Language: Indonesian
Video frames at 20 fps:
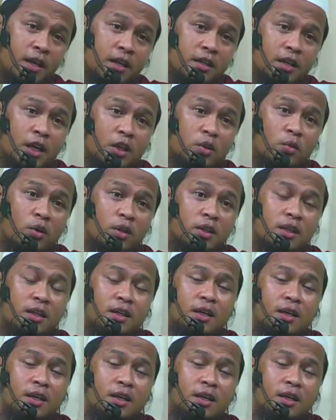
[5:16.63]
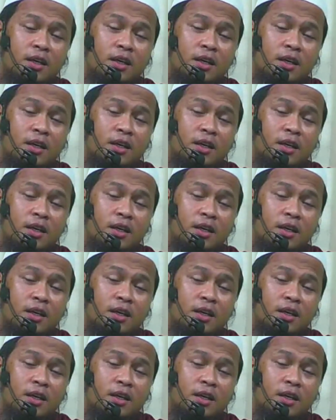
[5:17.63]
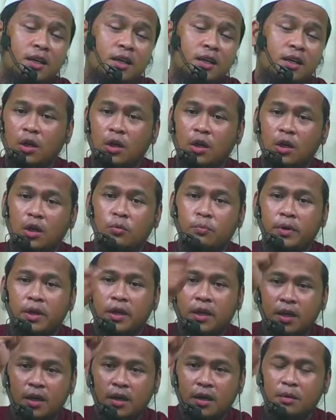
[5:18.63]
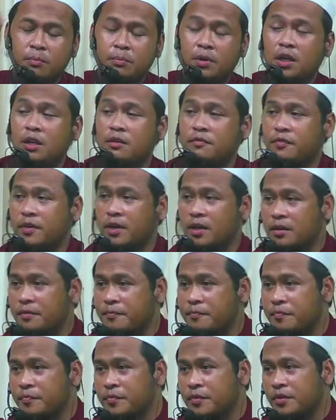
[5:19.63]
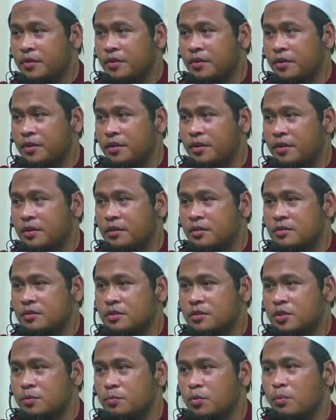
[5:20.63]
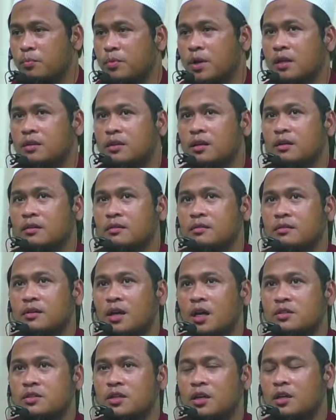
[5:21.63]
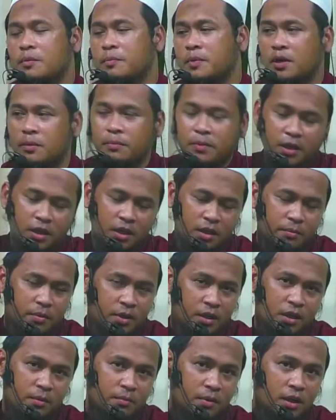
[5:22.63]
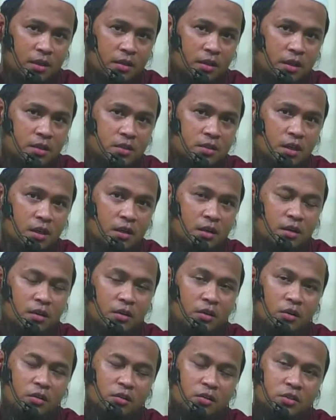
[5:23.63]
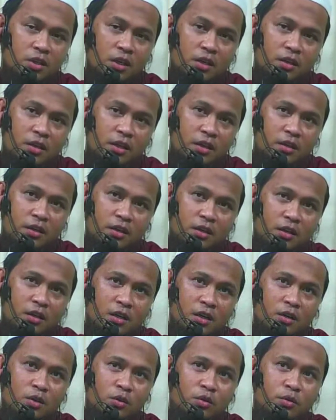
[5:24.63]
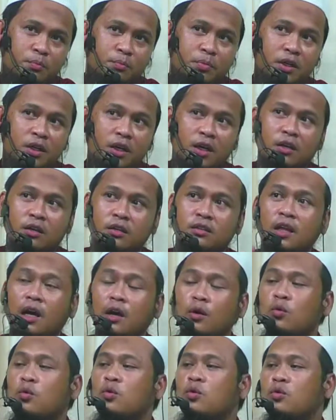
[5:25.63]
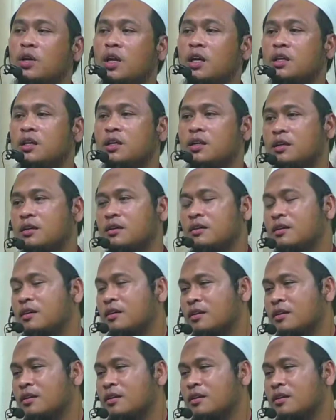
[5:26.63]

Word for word: yaitu ketika Allah anjurkan untuk mereka berinfak ya sebelum datang ajal kepada mereka mereka mengatakan ya Allah seandainya uh, berikan tangguh lagi